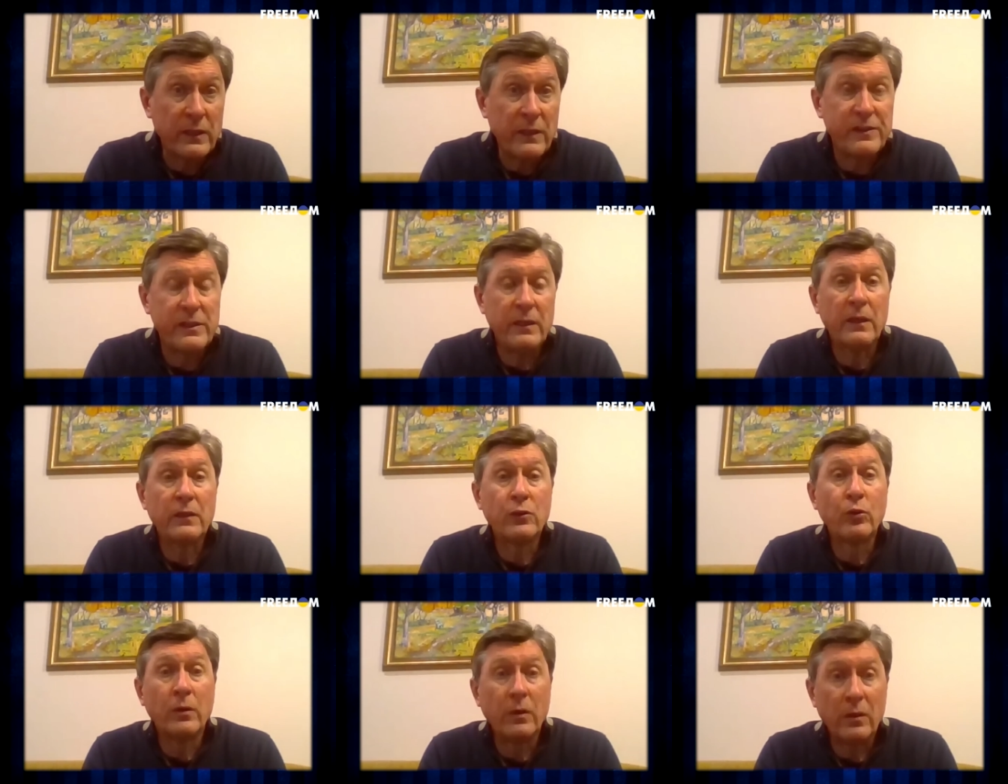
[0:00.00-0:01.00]
не все,
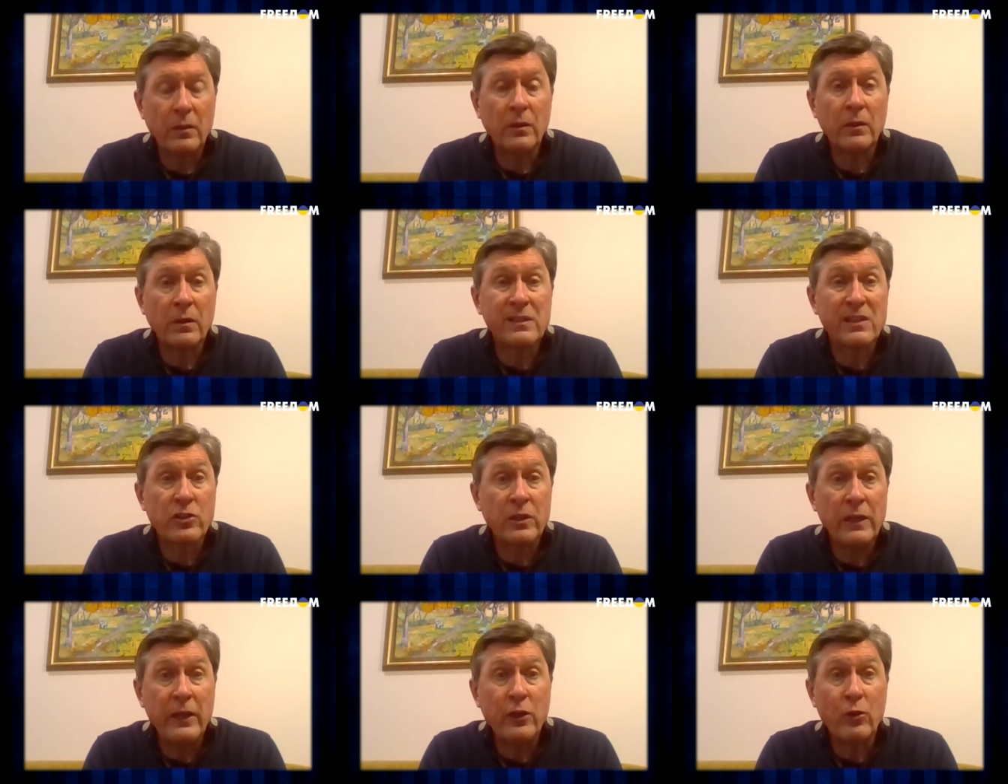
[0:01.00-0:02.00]
но, э, к
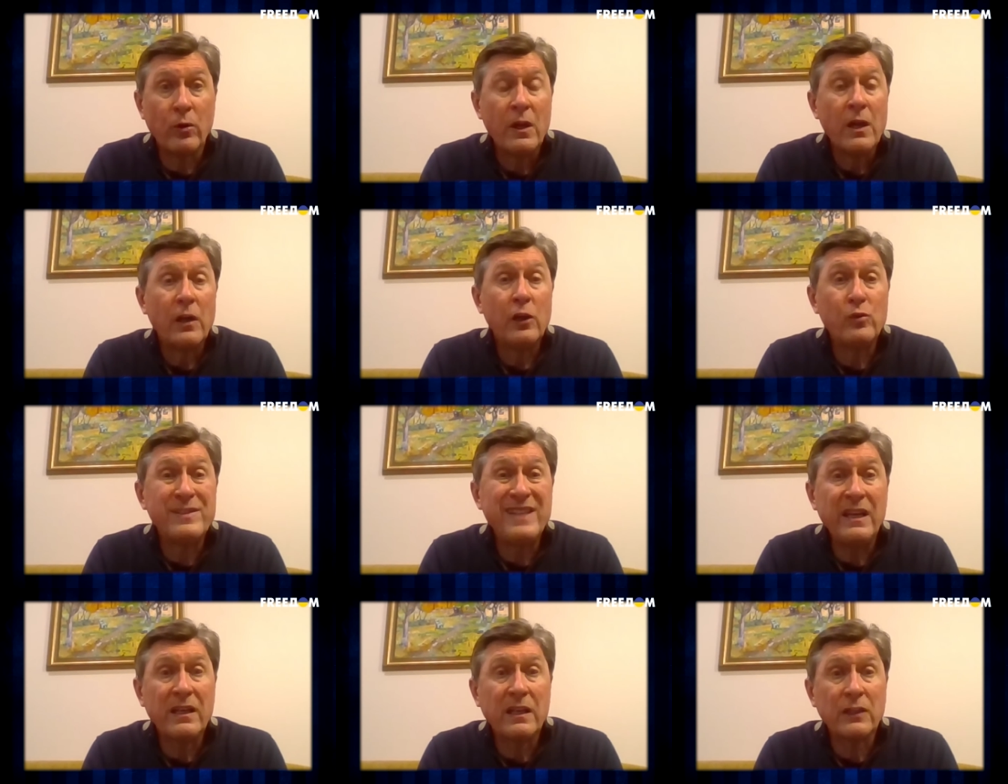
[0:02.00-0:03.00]
сожалению,
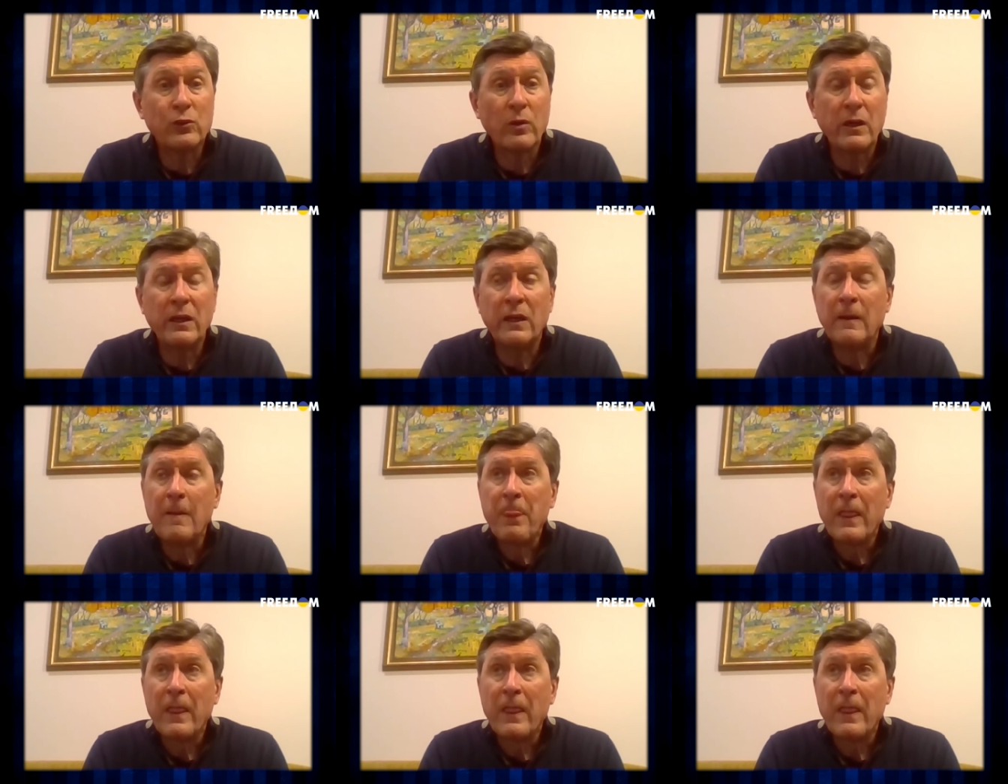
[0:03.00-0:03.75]
людей, которые,